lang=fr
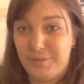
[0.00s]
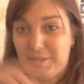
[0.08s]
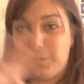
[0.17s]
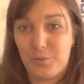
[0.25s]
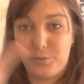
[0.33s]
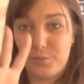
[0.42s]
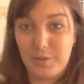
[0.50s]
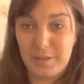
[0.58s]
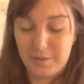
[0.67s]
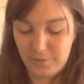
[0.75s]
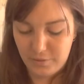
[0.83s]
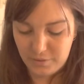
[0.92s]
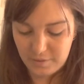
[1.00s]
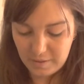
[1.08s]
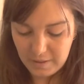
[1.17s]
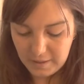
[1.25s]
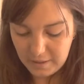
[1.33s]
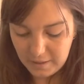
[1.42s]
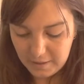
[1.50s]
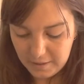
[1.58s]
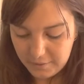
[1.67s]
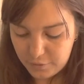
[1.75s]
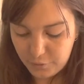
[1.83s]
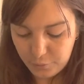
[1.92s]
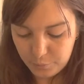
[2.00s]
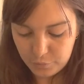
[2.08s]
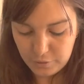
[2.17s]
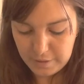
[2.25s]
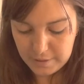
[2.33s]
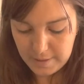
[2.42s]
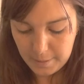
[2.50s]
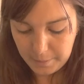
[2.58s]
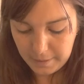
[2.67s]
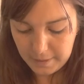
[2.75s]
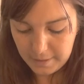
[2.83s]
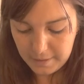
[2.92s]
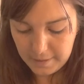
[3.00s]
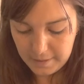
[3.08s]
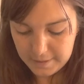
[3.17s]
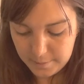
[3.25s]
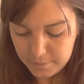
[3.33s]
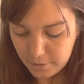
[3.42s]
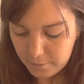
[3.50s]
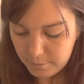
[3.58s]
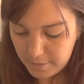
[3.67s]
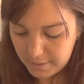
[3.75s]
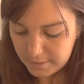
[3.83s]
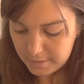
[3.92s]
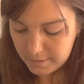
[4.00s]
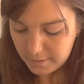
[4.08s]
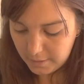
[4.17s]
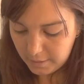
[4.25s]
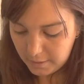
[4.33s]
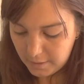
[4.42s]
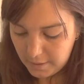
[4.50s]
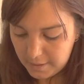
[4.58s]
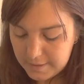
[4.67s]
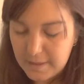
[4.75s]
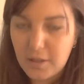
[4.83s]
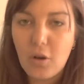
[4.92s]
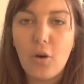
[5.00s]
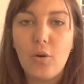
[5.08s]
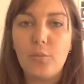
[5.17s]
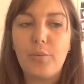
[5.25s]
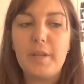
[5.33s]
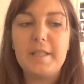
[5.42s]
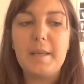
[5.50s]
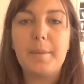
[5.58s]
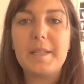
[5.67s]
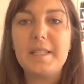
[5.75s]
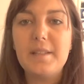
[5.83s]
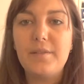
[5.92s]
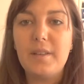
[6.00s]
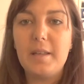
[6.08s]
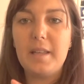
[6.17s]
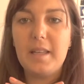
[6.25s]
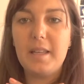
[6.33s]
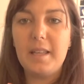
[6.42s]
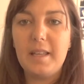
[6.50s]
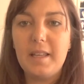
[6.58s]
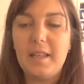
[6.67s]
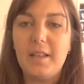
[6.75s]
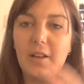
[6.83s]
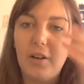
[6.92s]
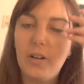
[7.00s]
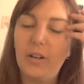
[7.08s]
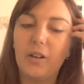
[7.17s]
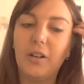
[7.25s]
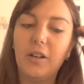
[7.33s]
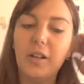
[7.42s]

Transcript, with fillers: ça dans tous les sens. je vous montre le dessin après. Et les épisodes mixtes, c'est quand on peut être dépressif et... et euh,